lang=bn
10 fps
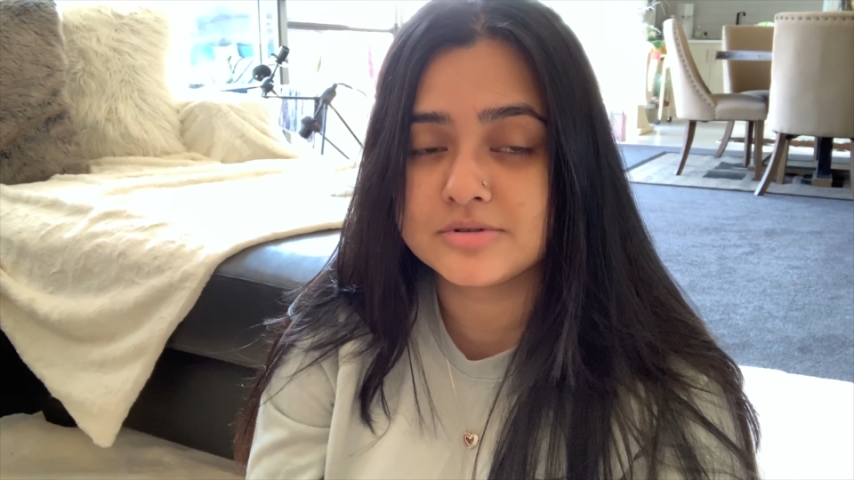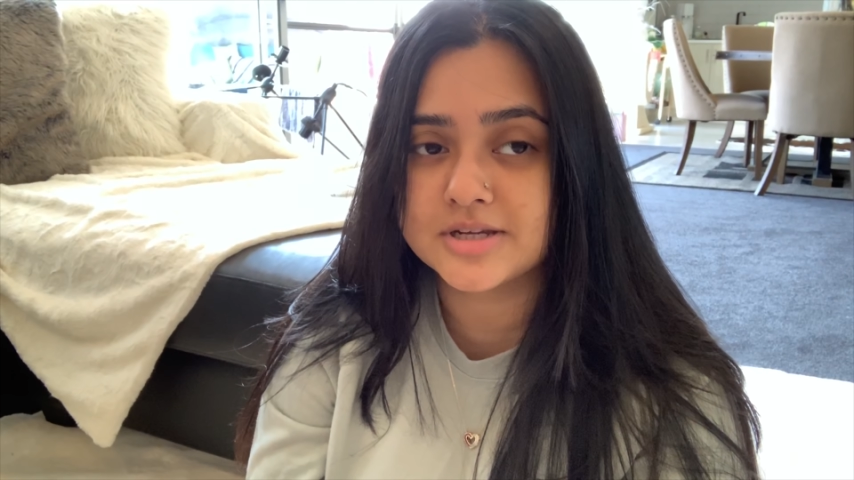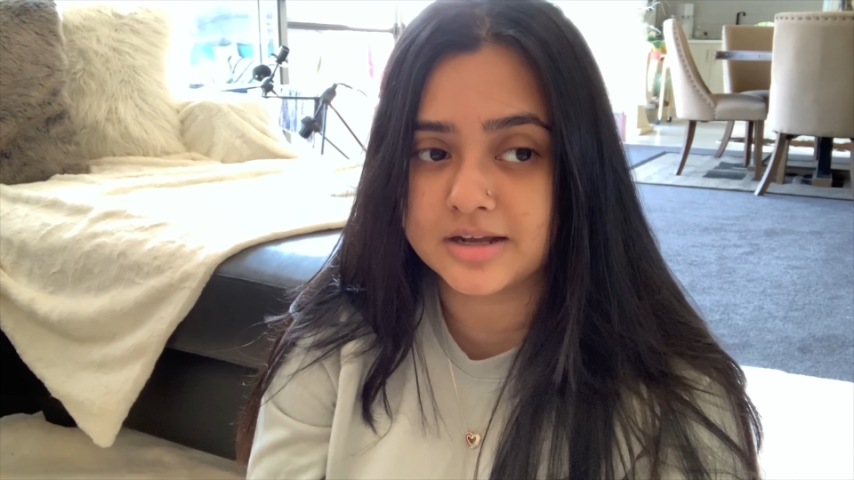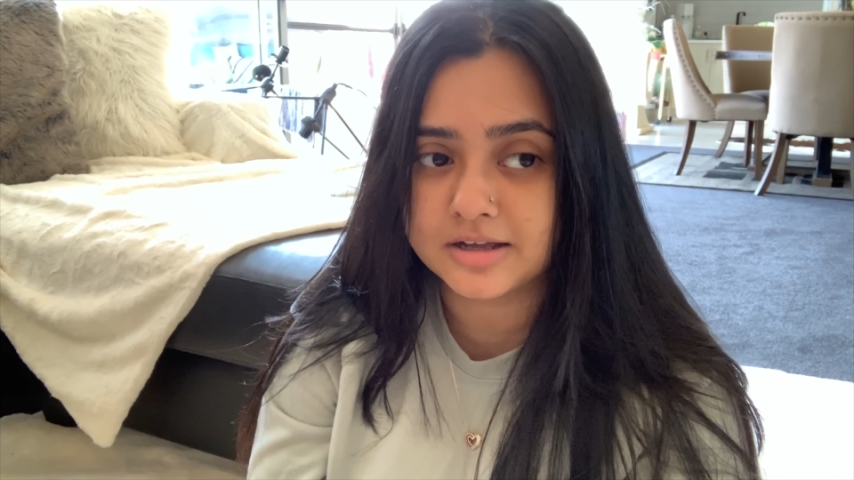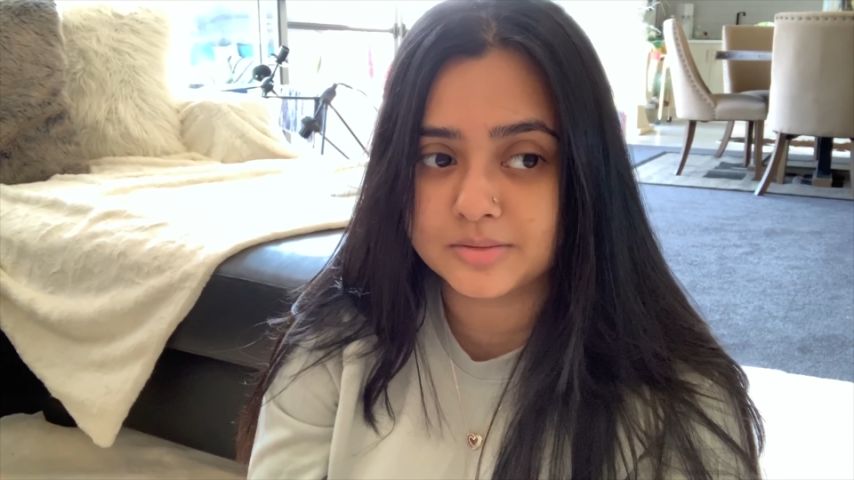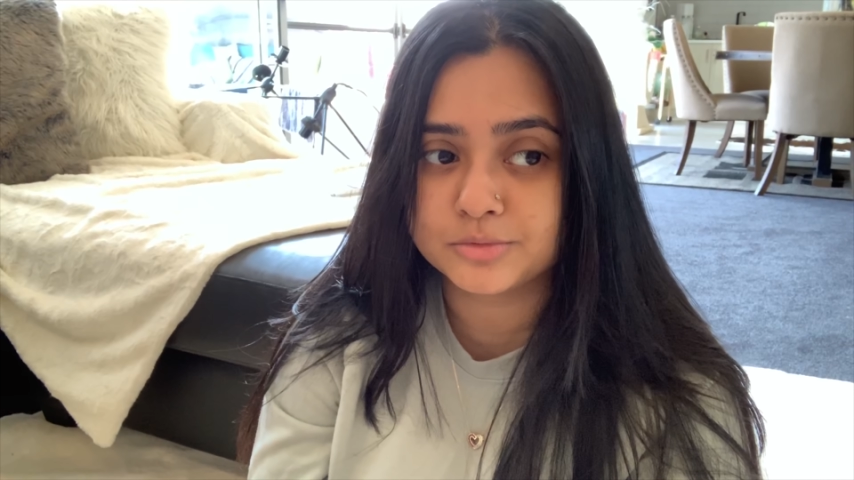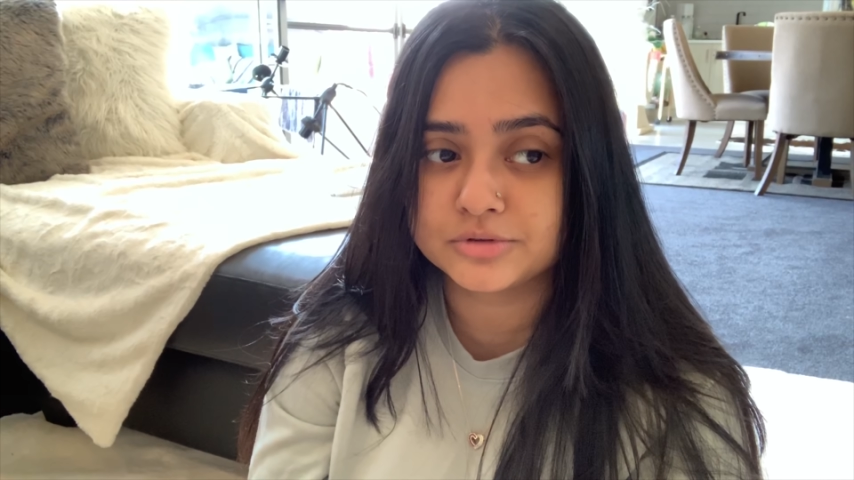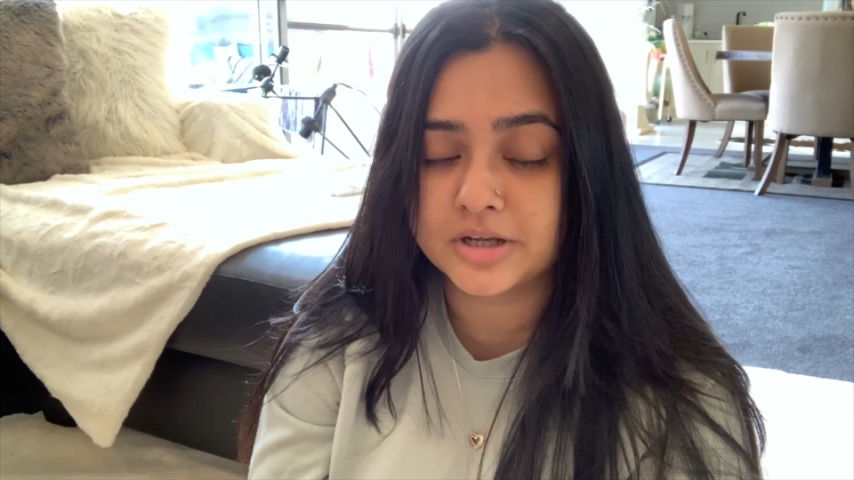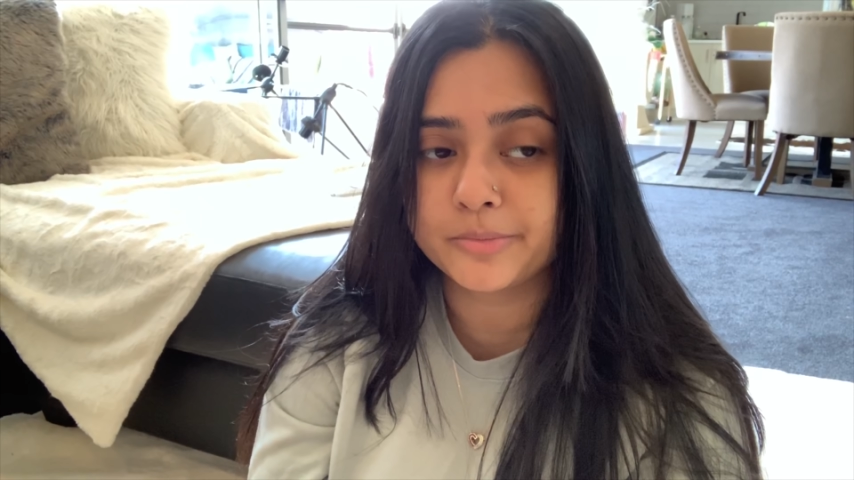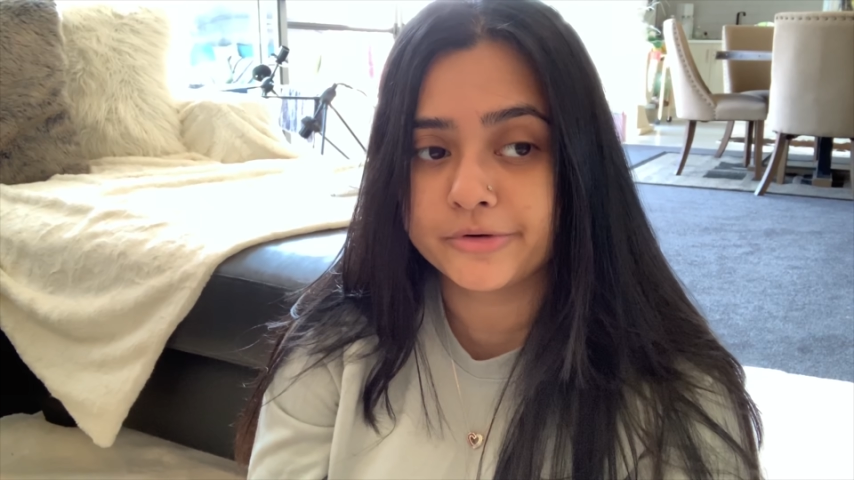চা খাবো
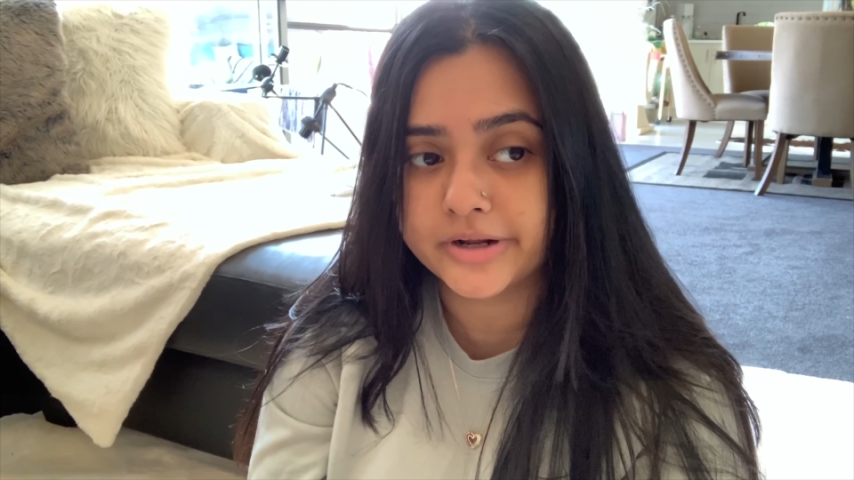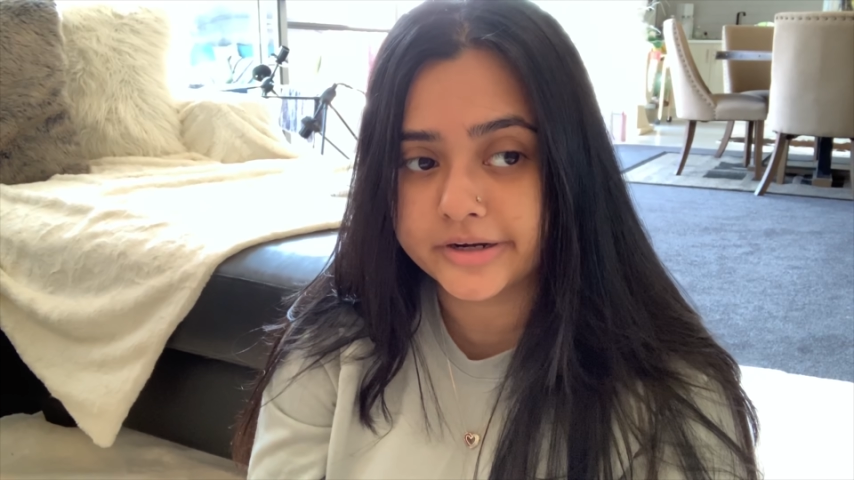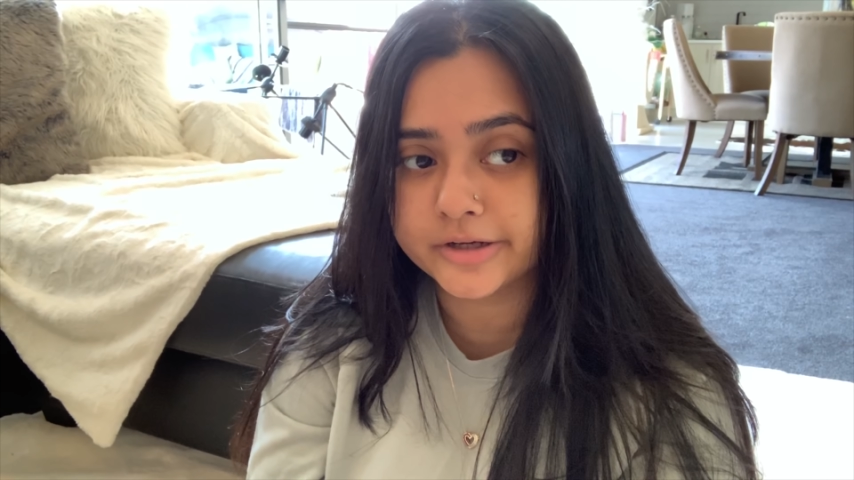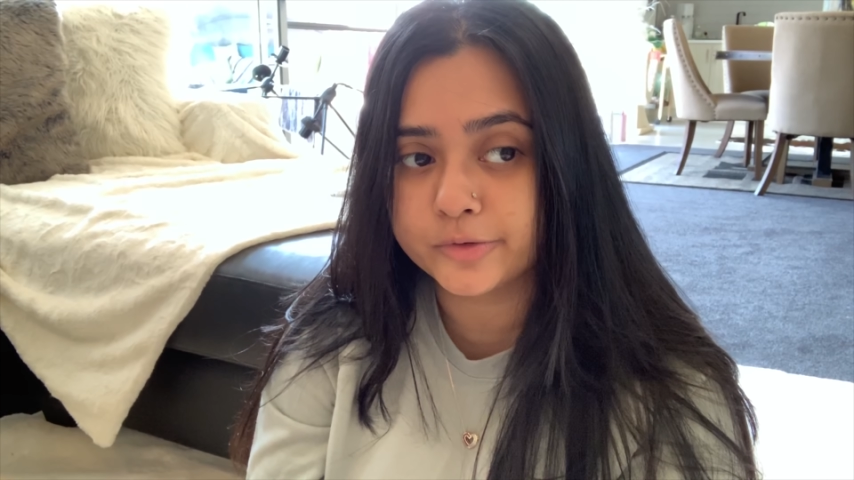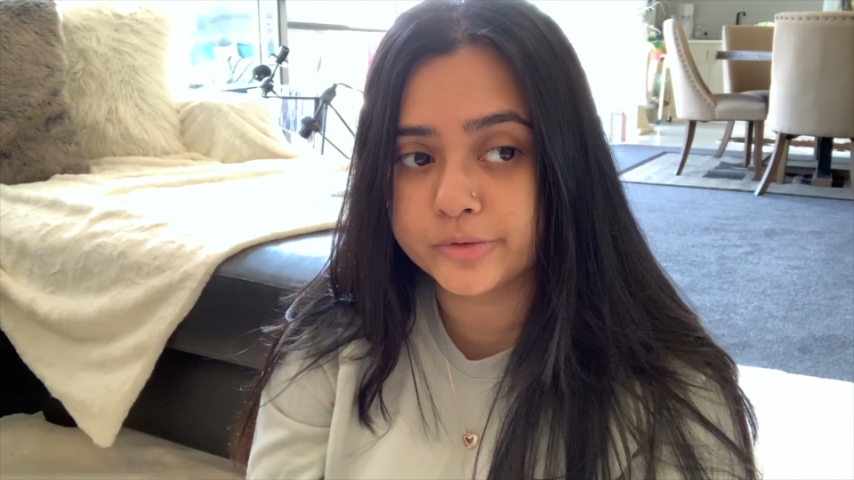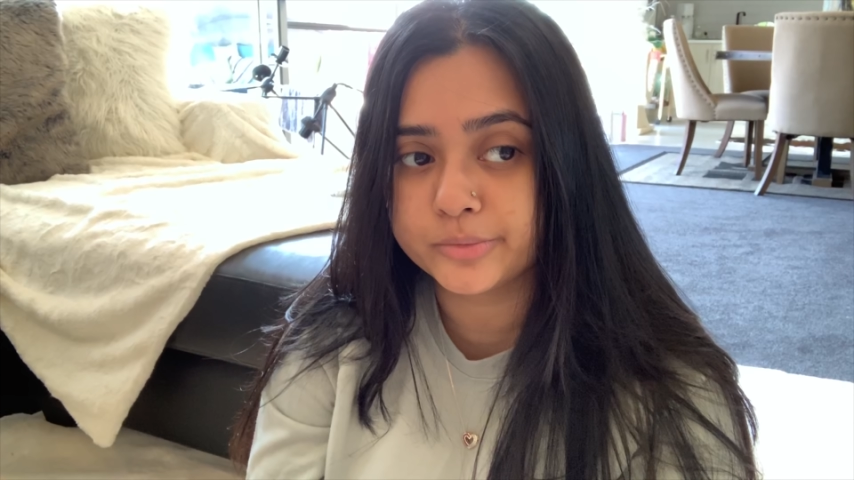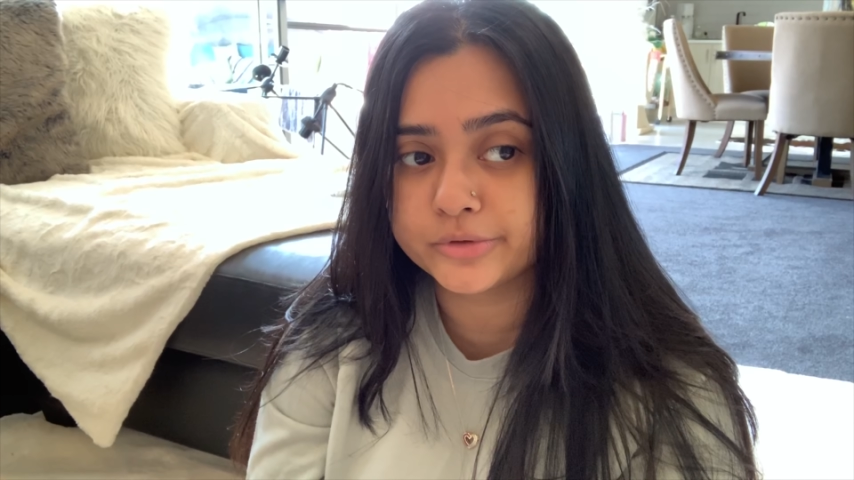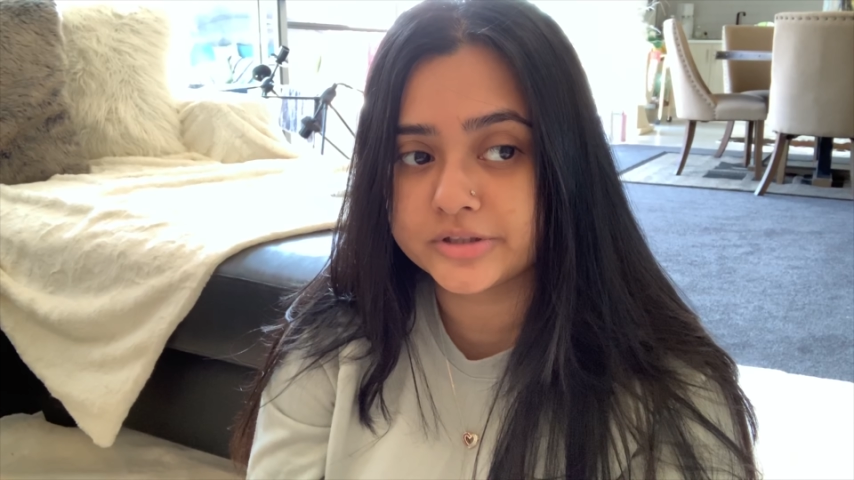তারপর রান্না করব